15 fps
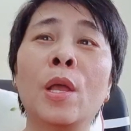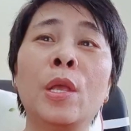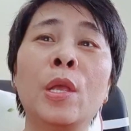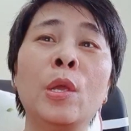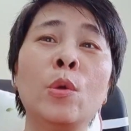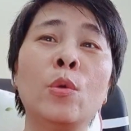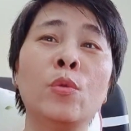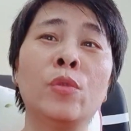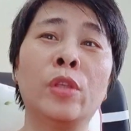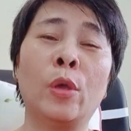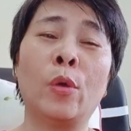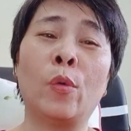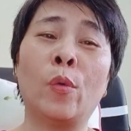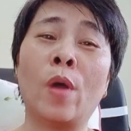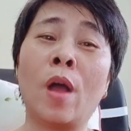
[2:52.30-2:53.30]
yêu
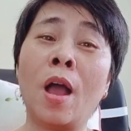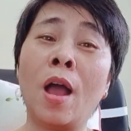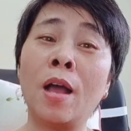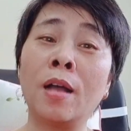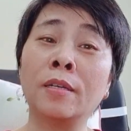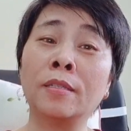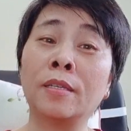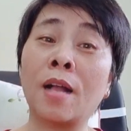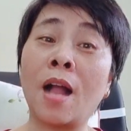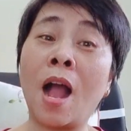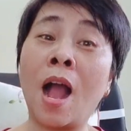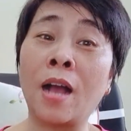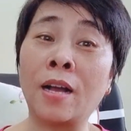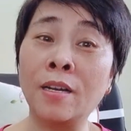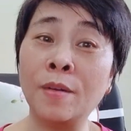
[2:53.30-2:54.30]
nhiều hơn
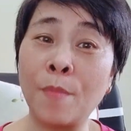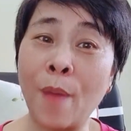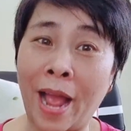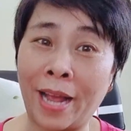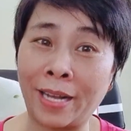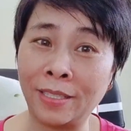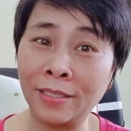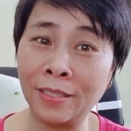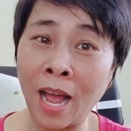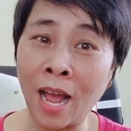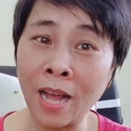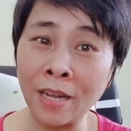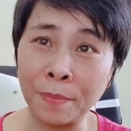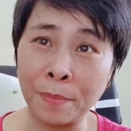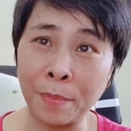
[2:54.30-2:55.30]
ở bản
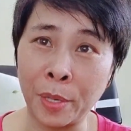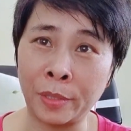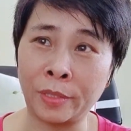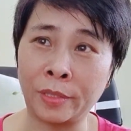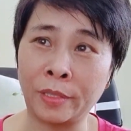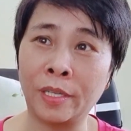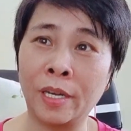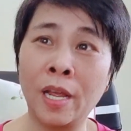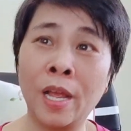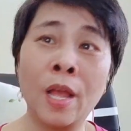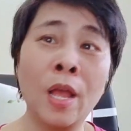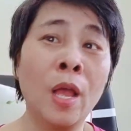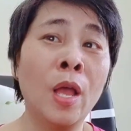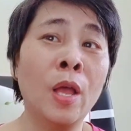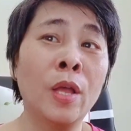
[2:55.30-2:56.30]
thân mình
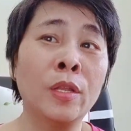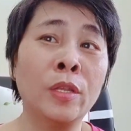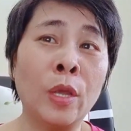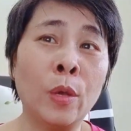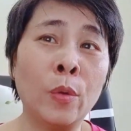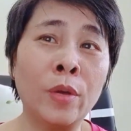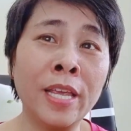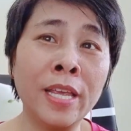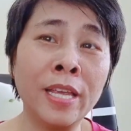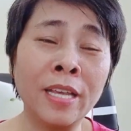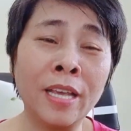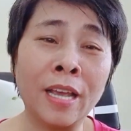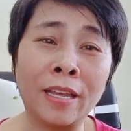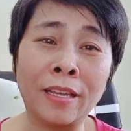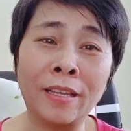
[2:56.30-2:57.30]
nhiều khi
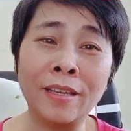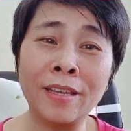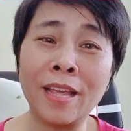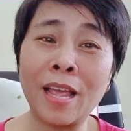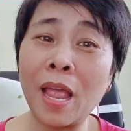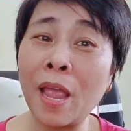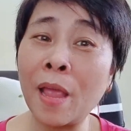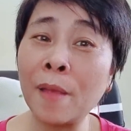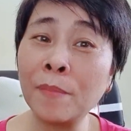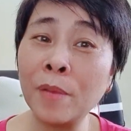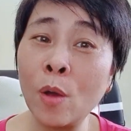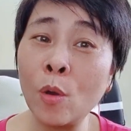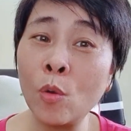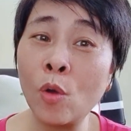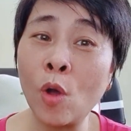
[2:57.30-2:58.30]
nghĩ em
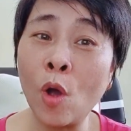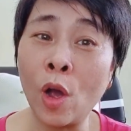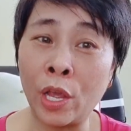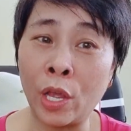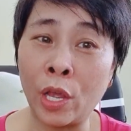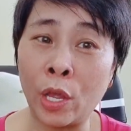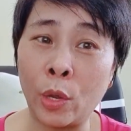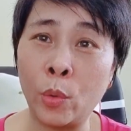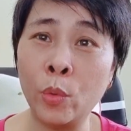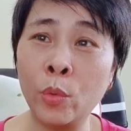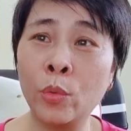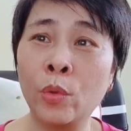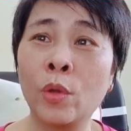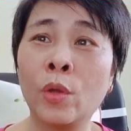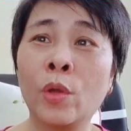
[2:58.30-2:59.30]
đâu có hiểu
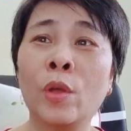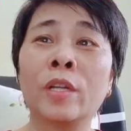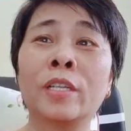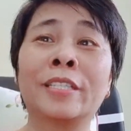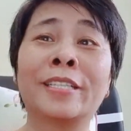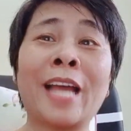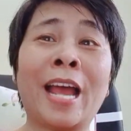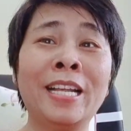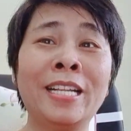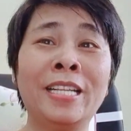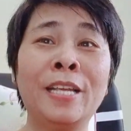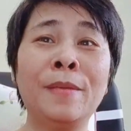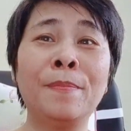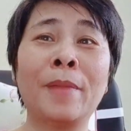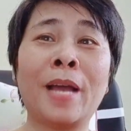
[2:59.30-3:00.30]
trái
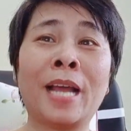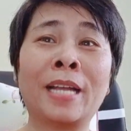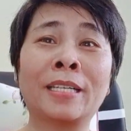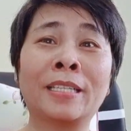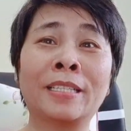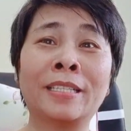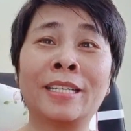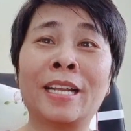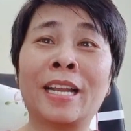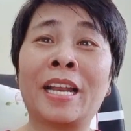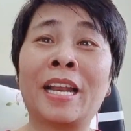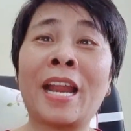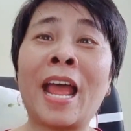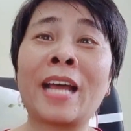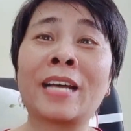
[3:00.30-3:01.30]
tim anh
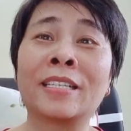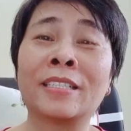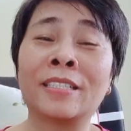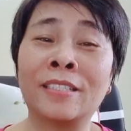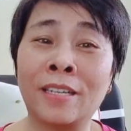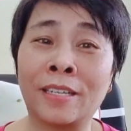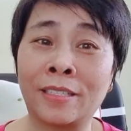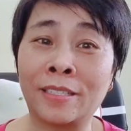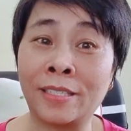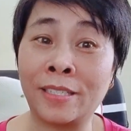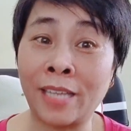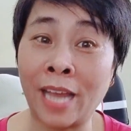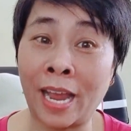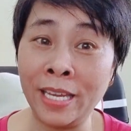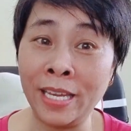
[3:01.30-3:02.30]
đang rực
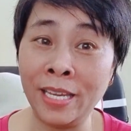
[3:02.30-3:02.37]
cháy